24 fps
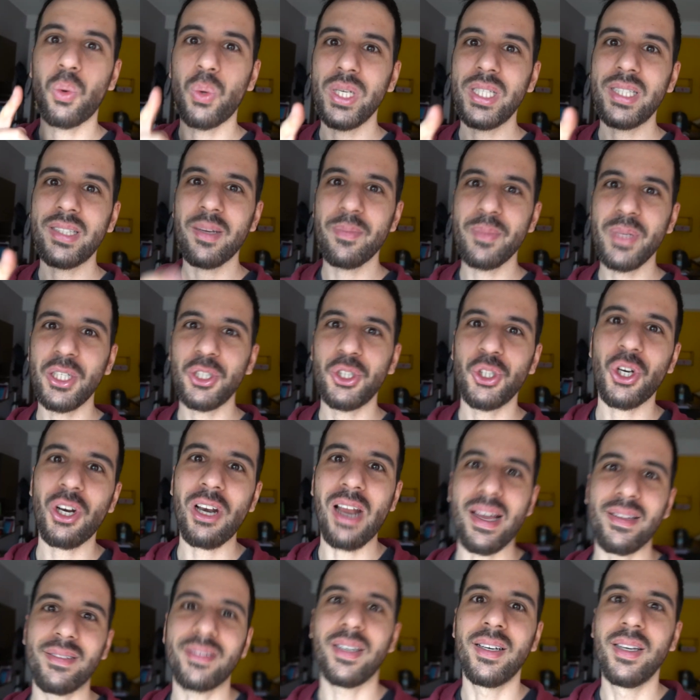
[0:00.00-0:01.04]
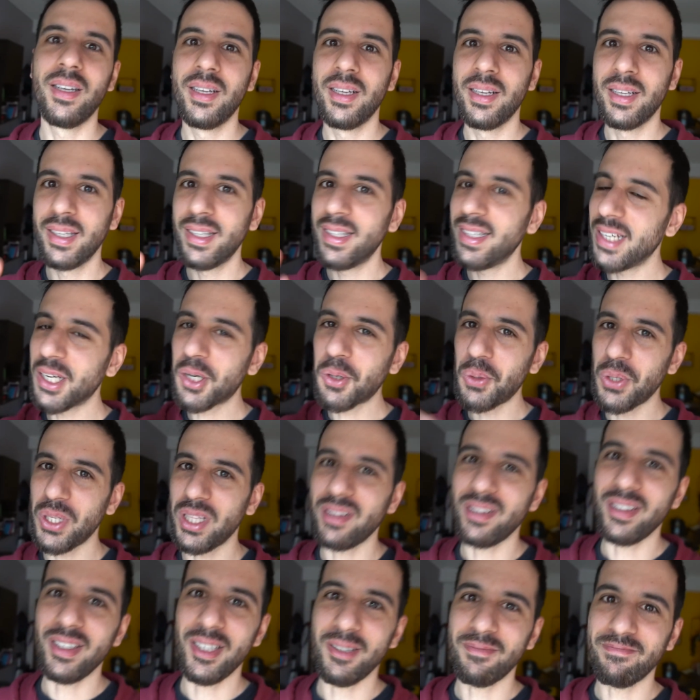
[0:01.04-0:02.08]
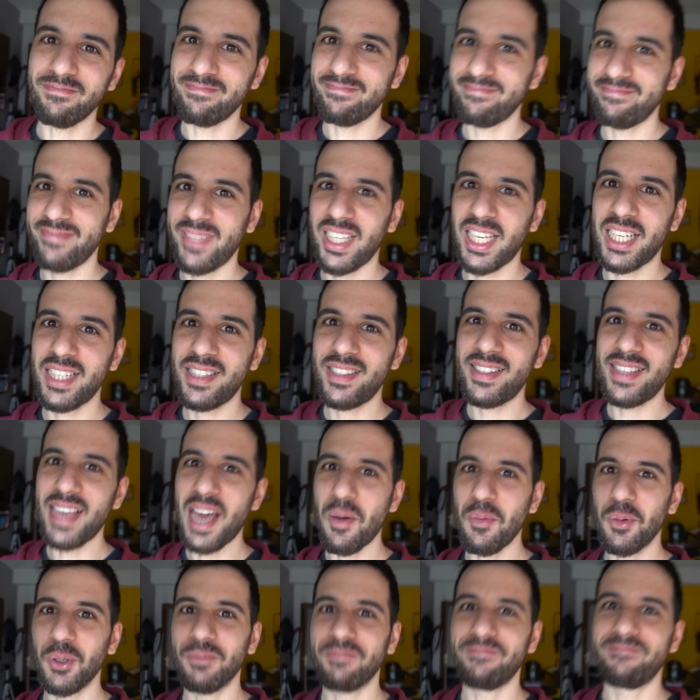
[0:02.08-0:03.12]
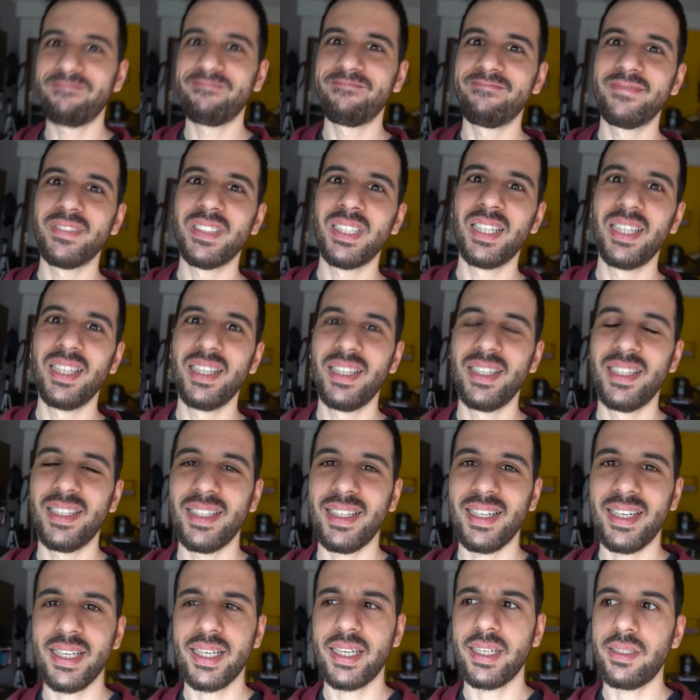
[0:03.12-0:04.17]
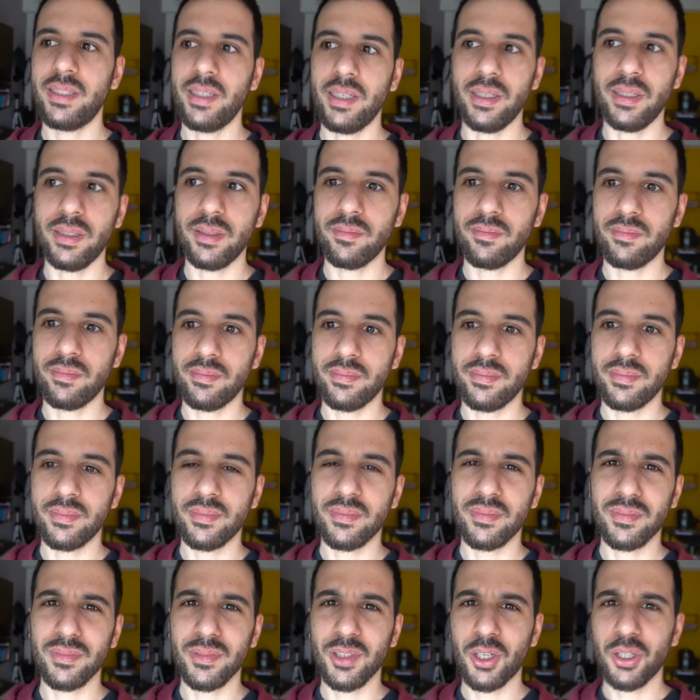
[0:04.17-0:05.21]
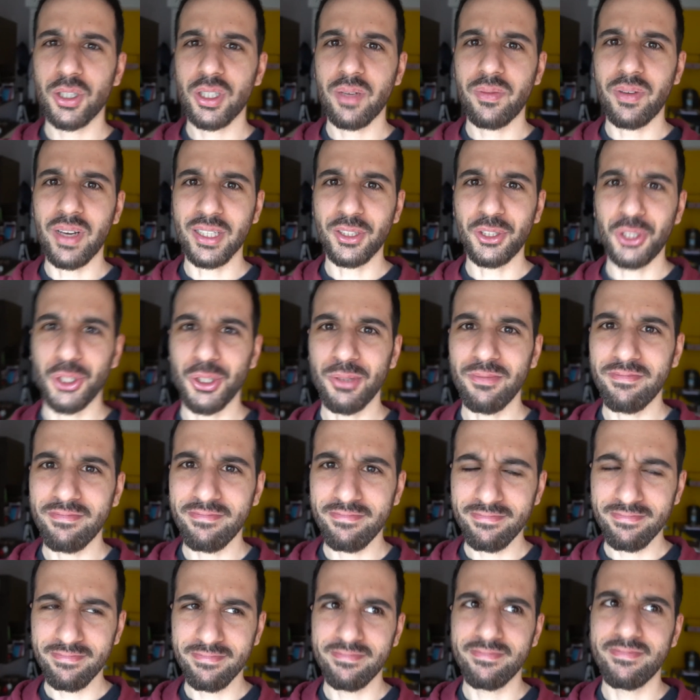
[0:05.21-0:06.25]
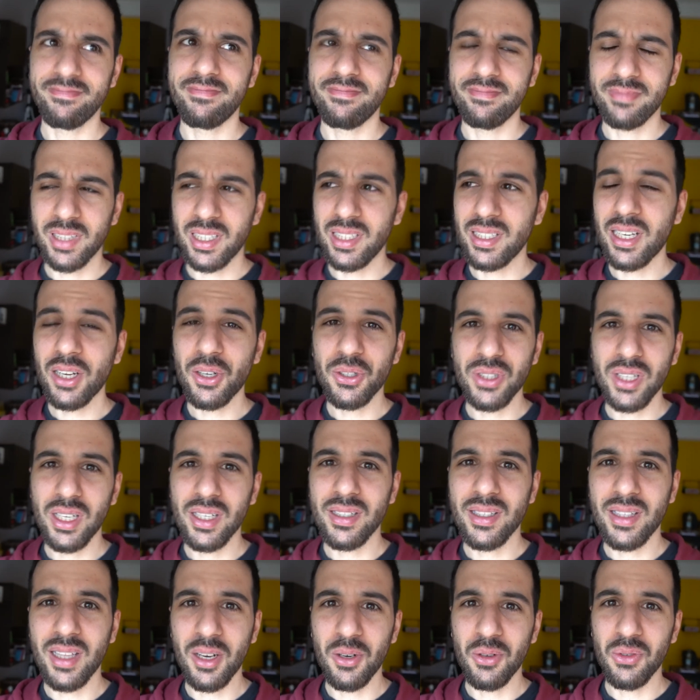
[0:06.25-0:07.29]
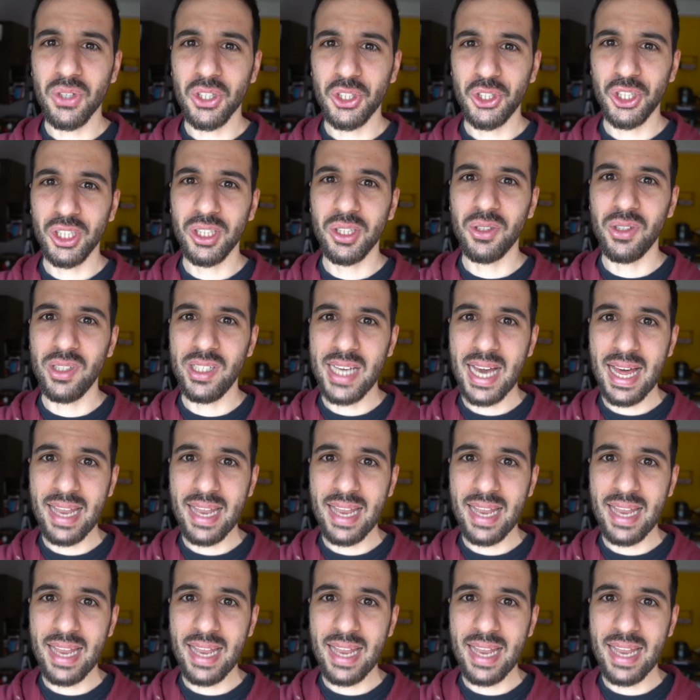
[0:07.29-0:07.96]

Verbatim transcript: questa mia giornata. E quindi iniziamo! Anche se cosa faccio? Chissà cosa stanno facendo gli